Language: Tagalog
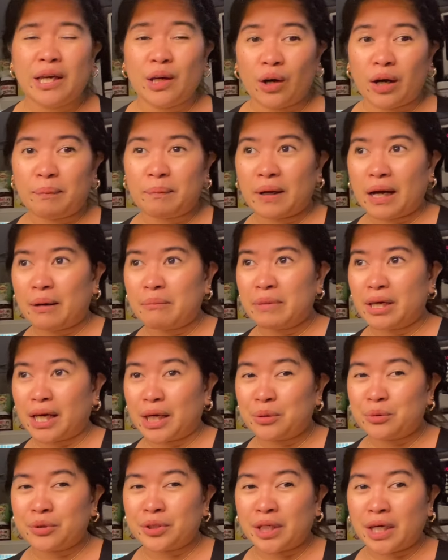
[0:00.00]
Yung upcoming,
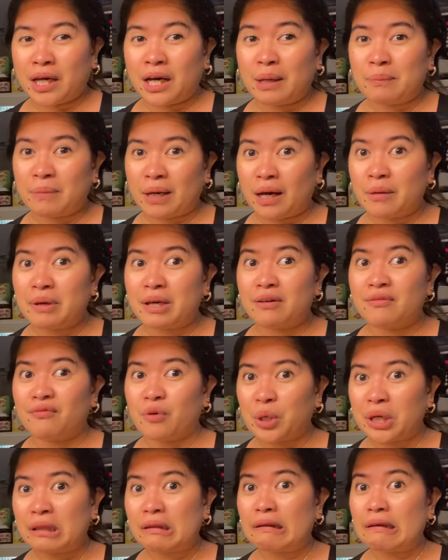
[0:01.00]
ano niya, upcoming
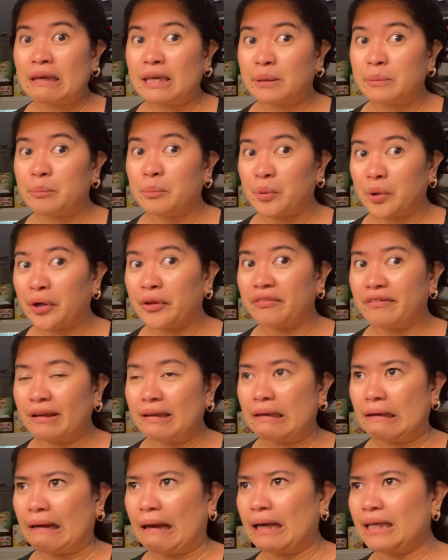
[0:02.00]
40th birthday
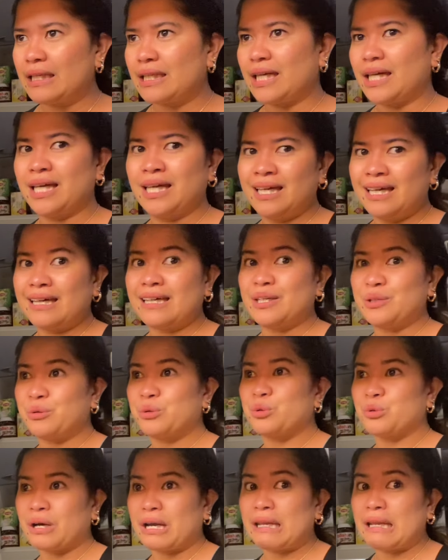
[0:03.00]
ni Lani.
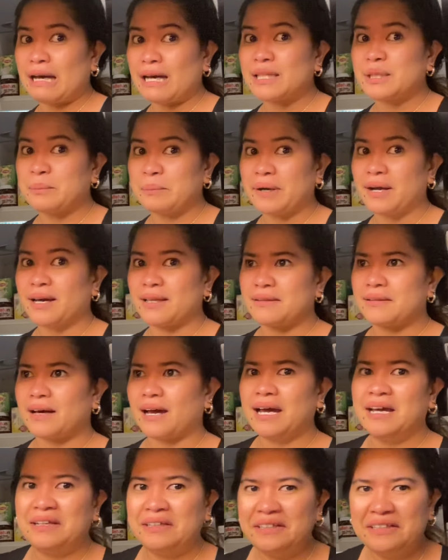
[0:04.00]
Yun yung kailangan yung paghanda.
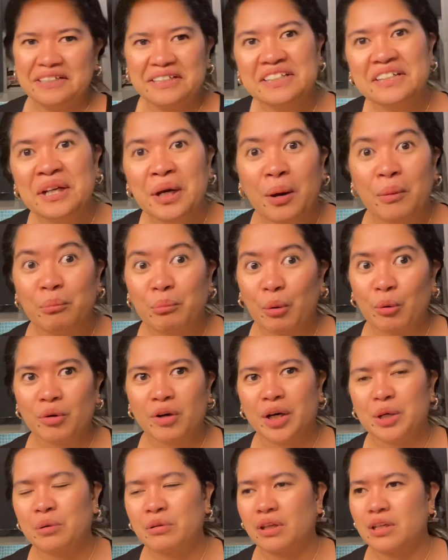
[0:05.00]

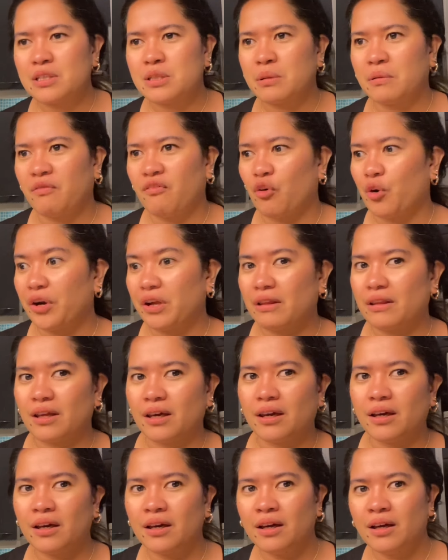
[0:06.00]
Bongga yun kasi
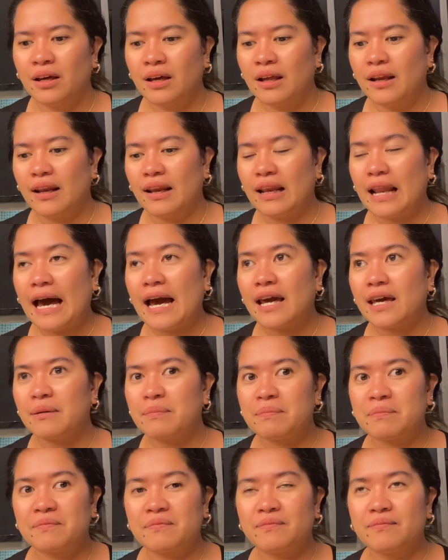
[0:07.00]
40.
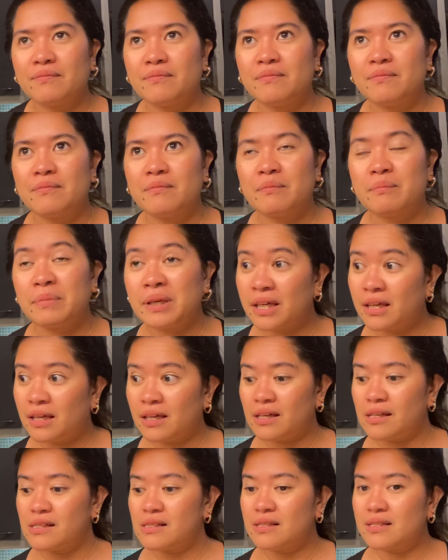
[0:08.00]
Life
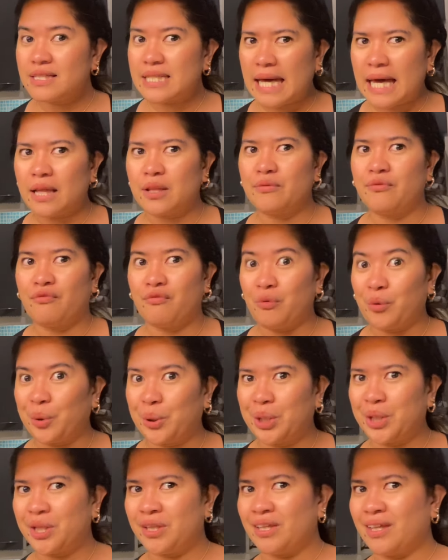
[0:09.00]
begins at
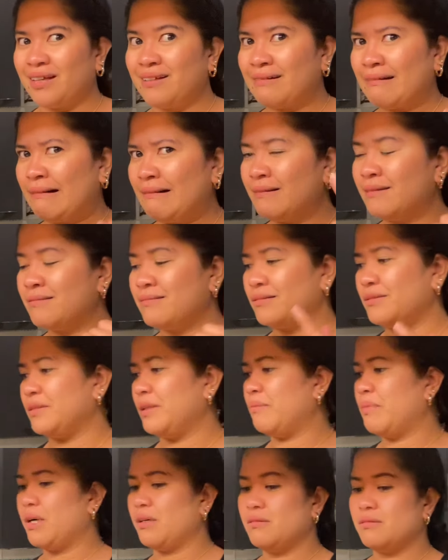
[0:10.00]
40.
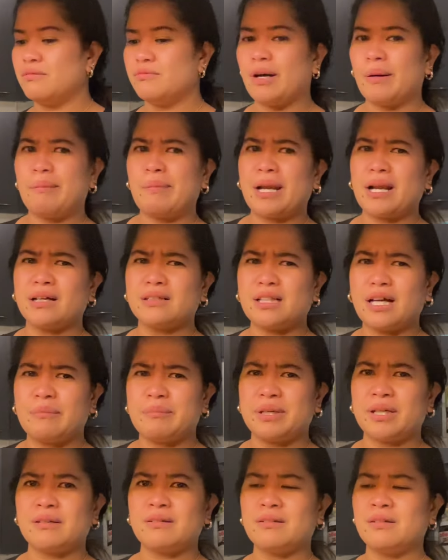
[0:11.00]
Diba? Da, parang
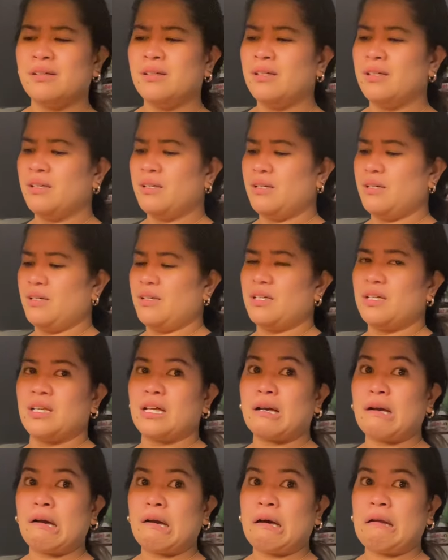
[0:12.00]
dami
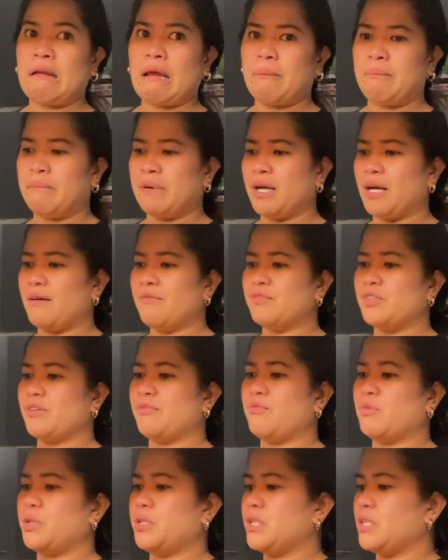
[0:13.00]
nagaganap pag after
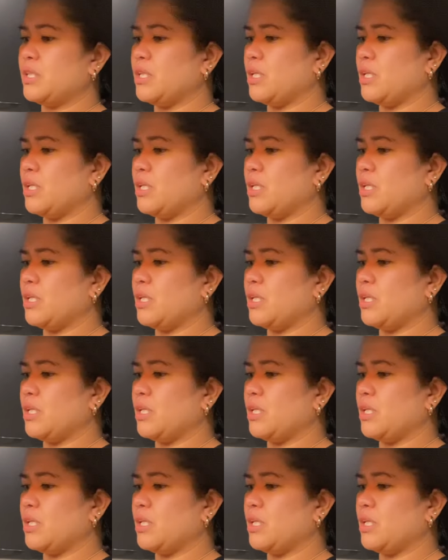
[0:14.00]
40.